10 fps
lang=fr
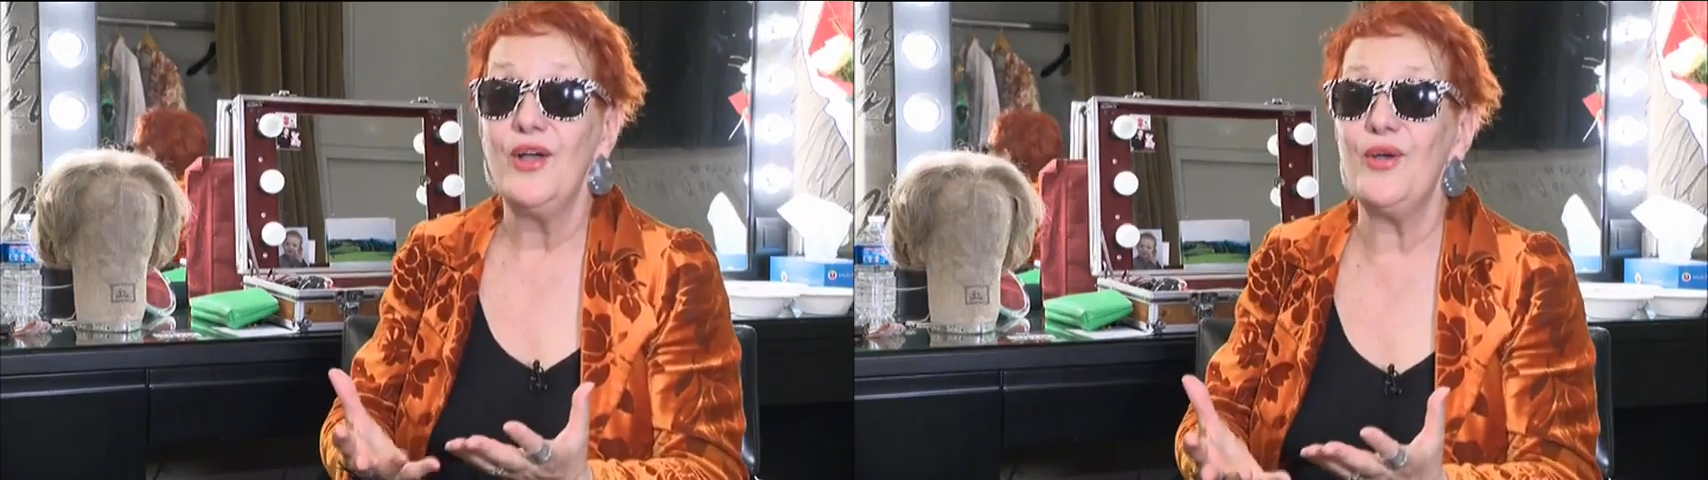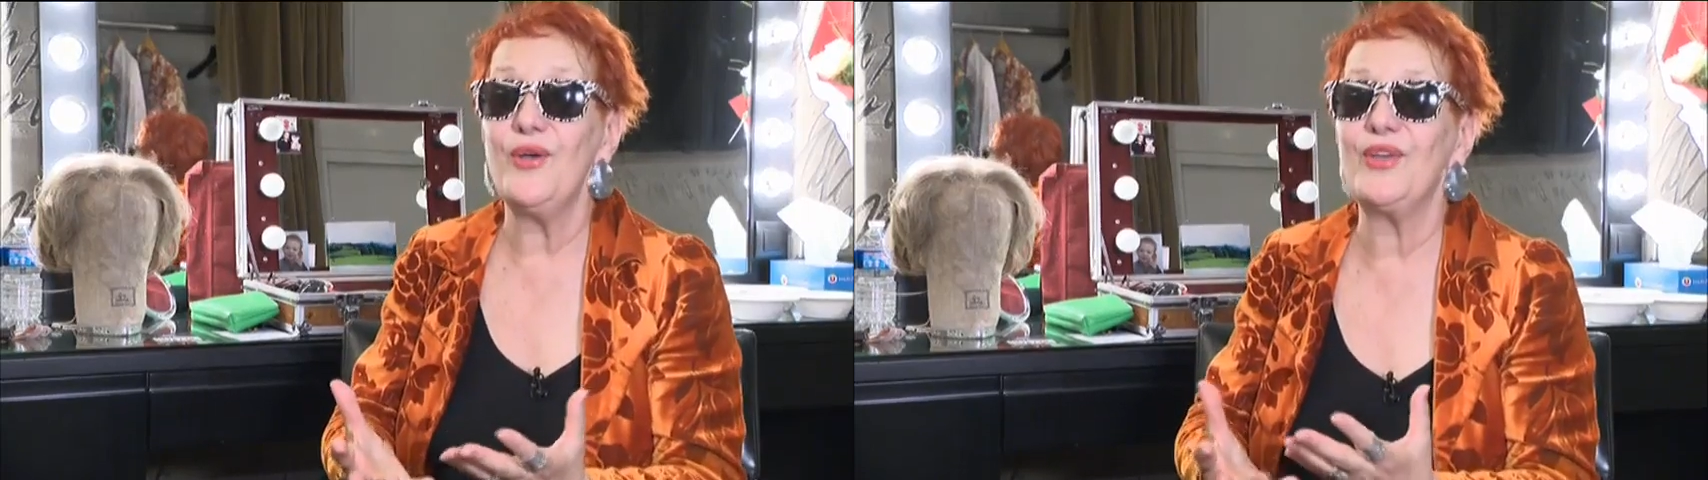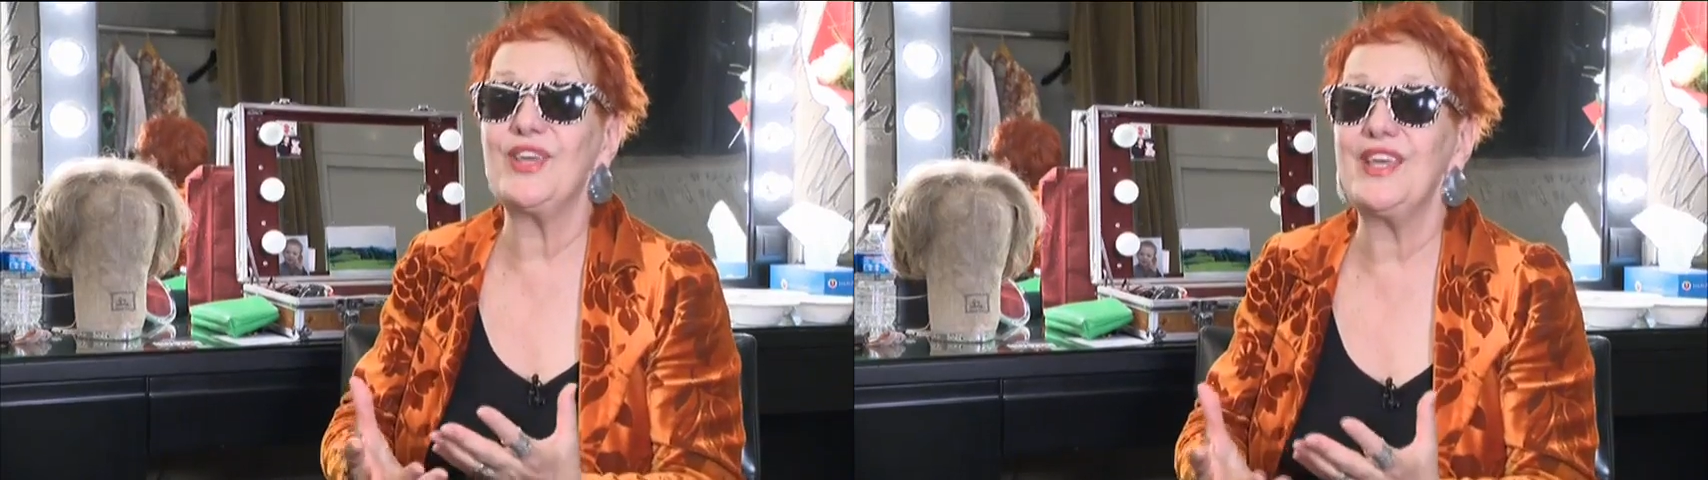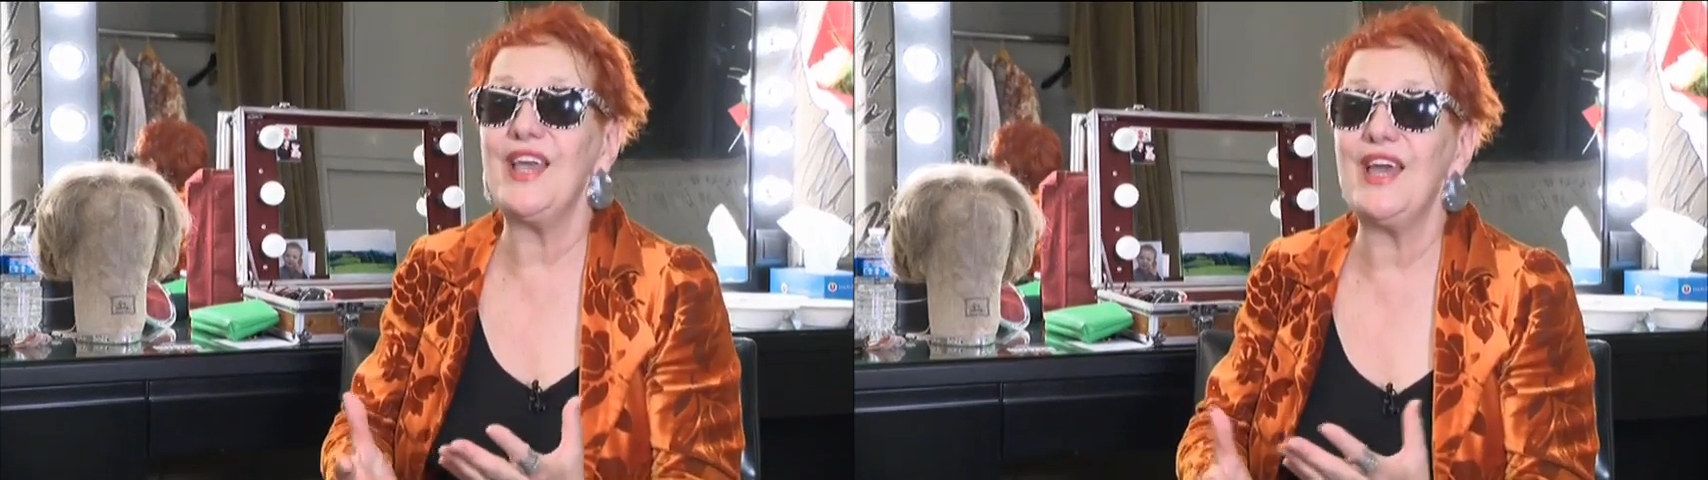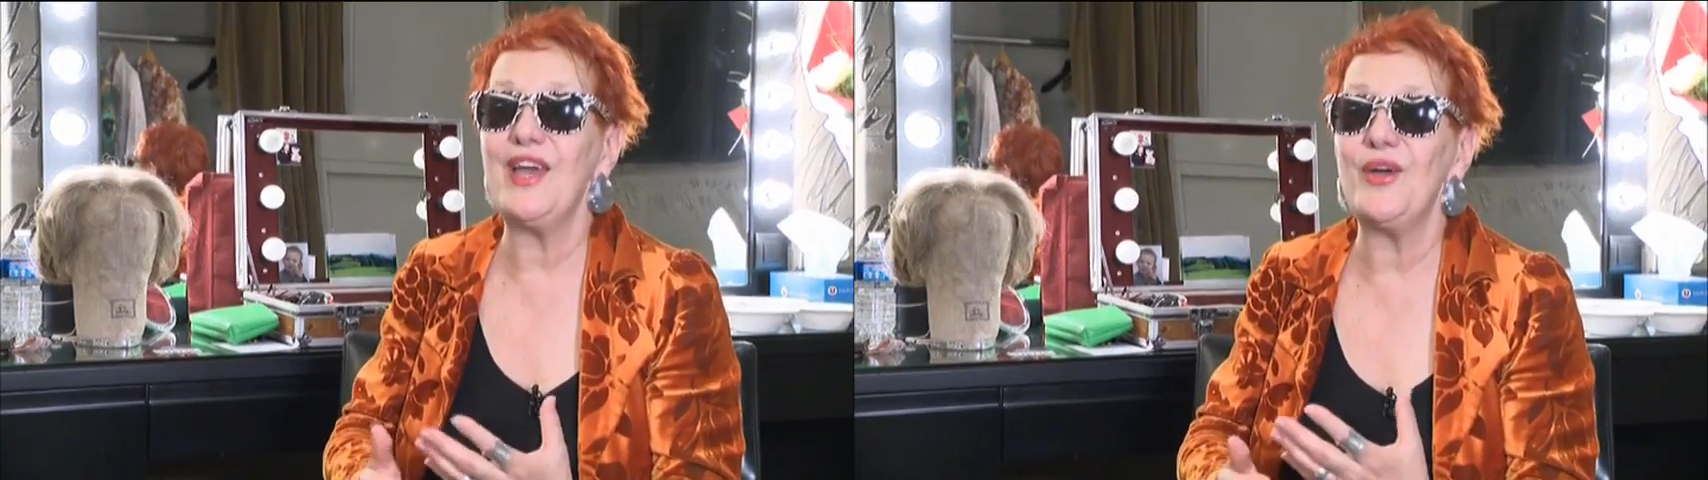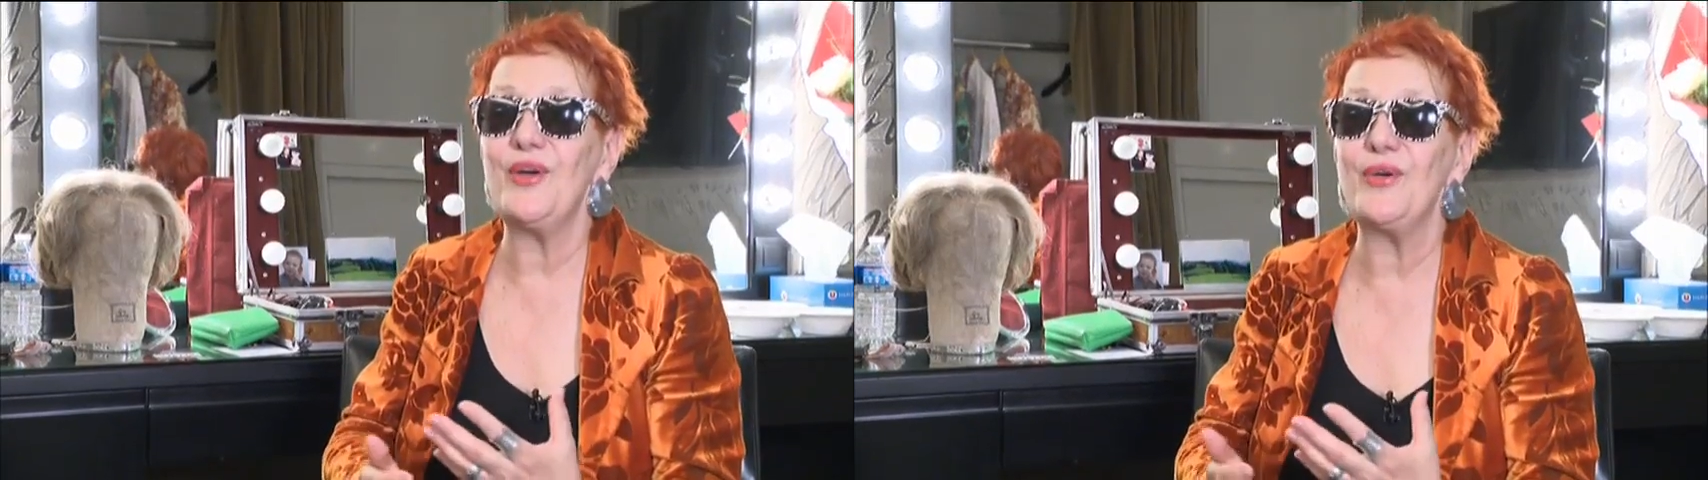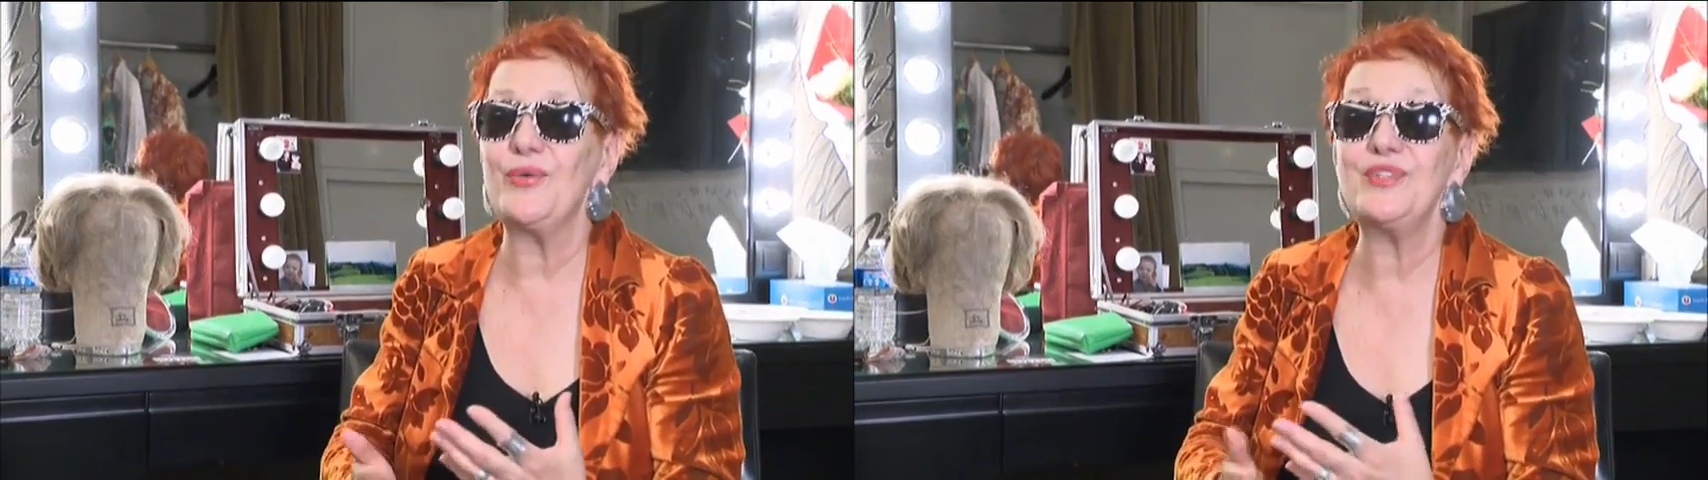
euh, qui est euh,